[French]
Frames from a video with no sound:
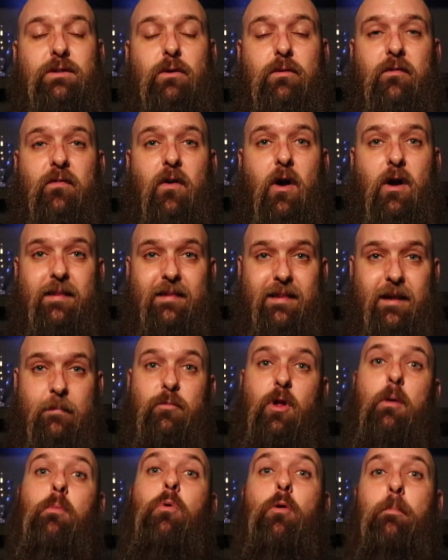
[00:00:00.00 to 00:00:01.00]
si on va faire un
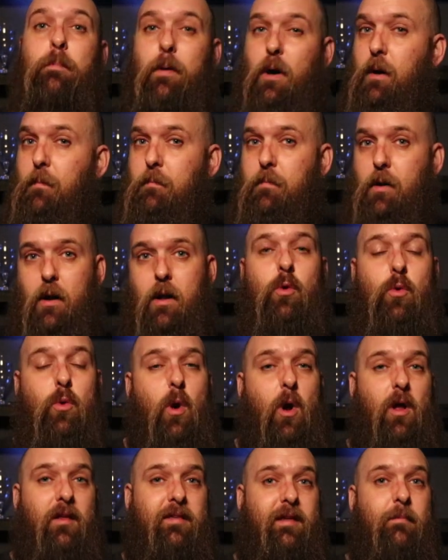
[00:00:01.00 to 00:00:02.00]
type de brewpub
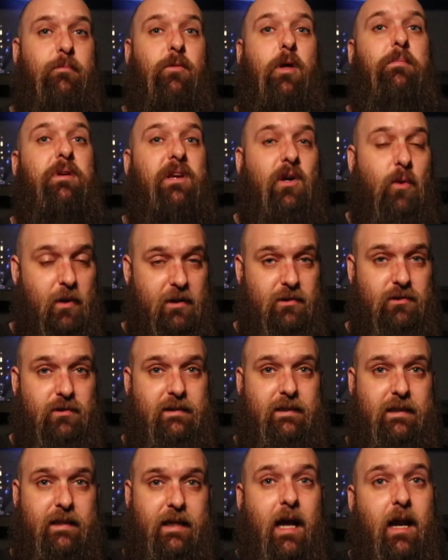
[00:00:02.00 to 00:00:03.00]
ou un type de
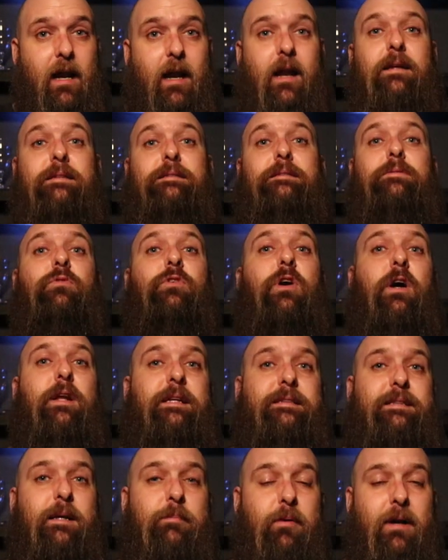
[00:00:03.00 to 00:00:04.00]
micro-industriel. Si vous
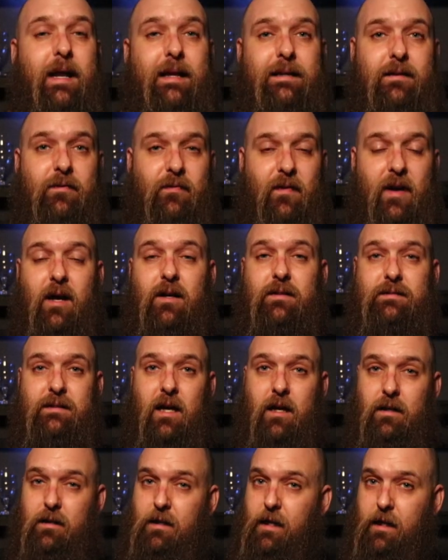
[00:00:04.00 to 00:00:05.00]
connaissez pas la différence
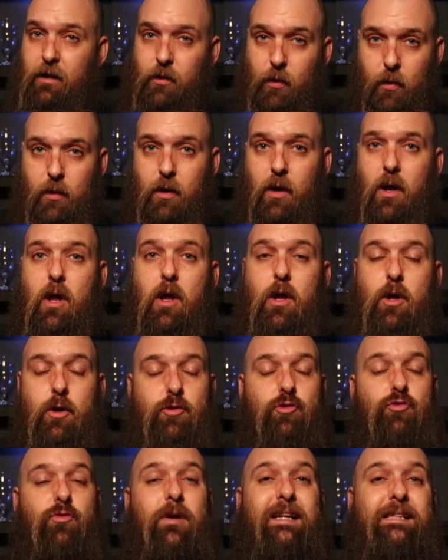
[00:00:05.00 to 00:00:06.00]
entre les deux,
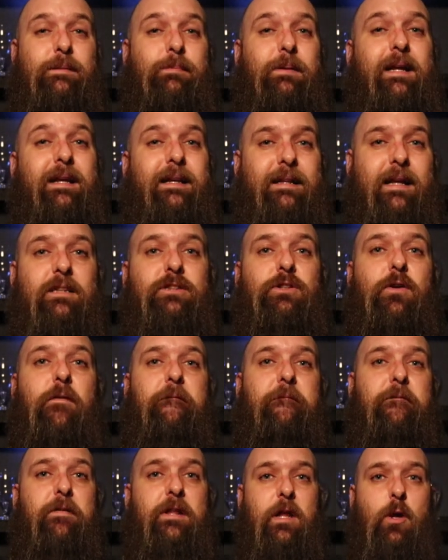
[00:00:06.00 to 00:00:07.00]
je vous l'explique dans
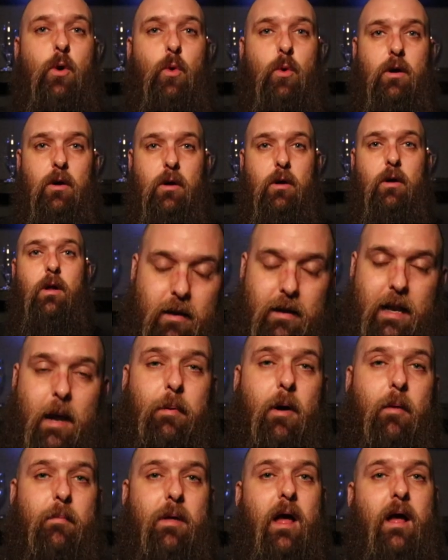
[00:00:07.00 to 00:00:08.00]
cette vidéo-là. La
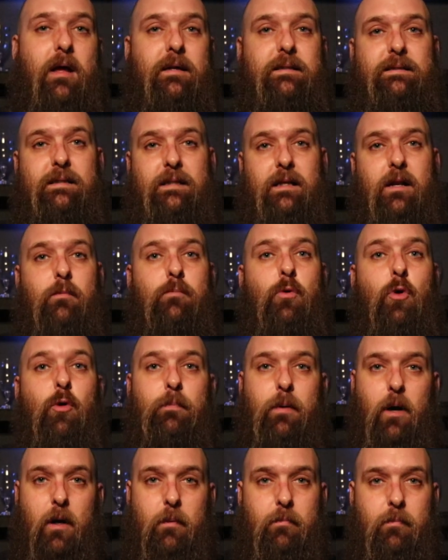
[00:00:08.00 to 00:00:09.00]
première, c'est le
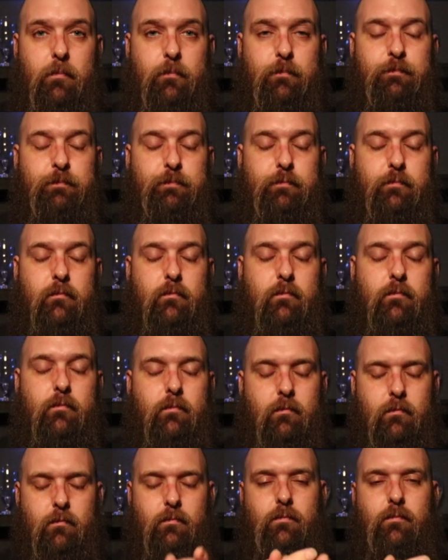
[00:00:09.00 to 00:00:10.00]
brewpub.
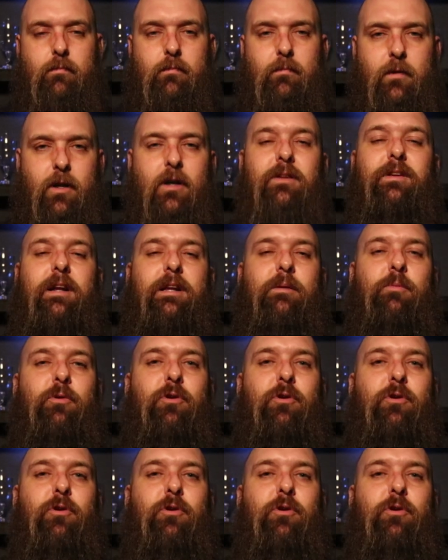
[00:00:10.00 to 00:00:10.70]
les